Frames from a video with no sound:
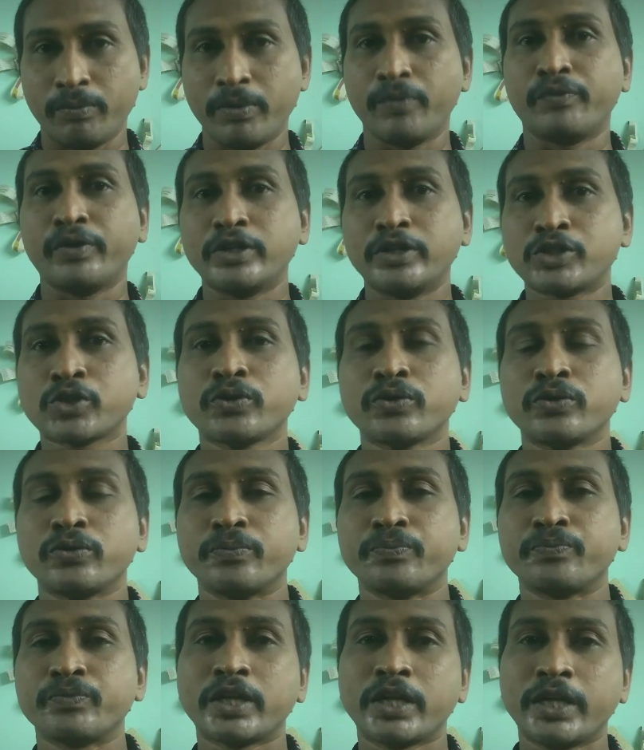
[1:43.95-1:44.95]
మీ ఫ్రెండ్స్కు
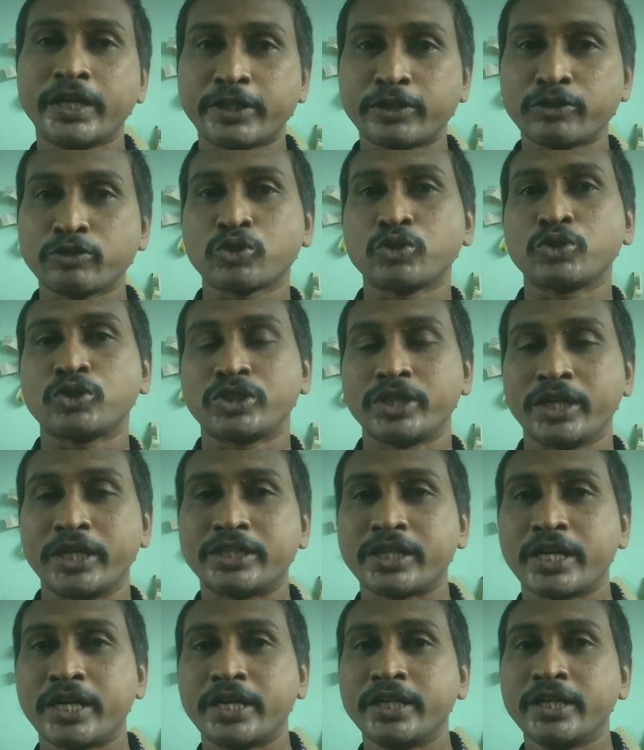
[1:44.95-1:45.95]
రిలేటివ్స్కు
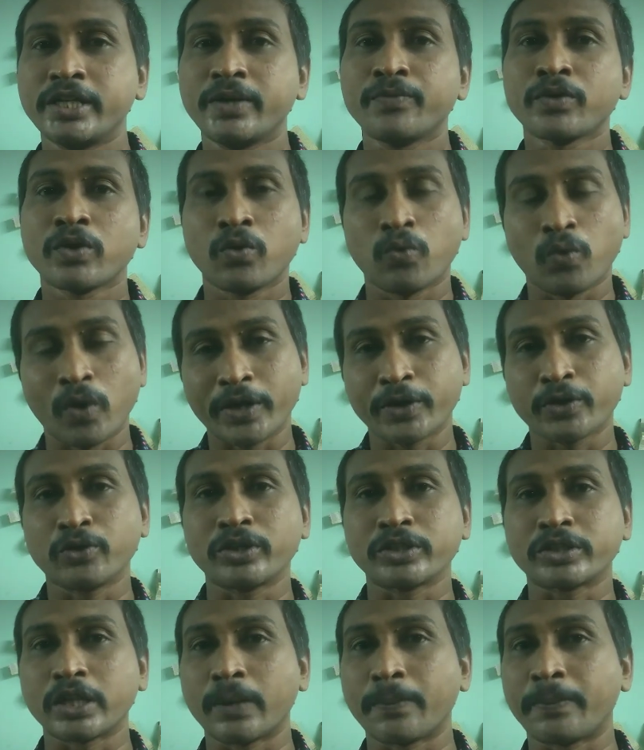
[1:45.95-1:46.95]
షేర్ చేయండి
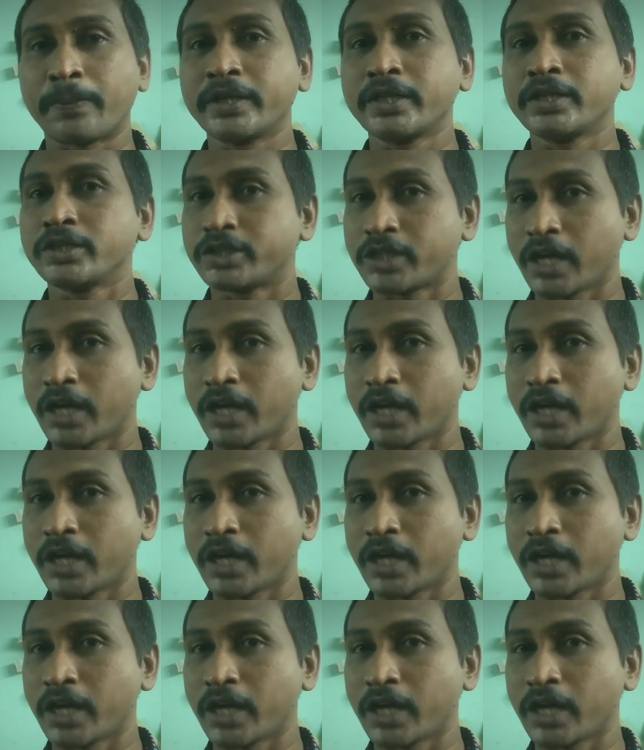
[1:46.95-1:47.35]
వారికి కూడా తెలపండి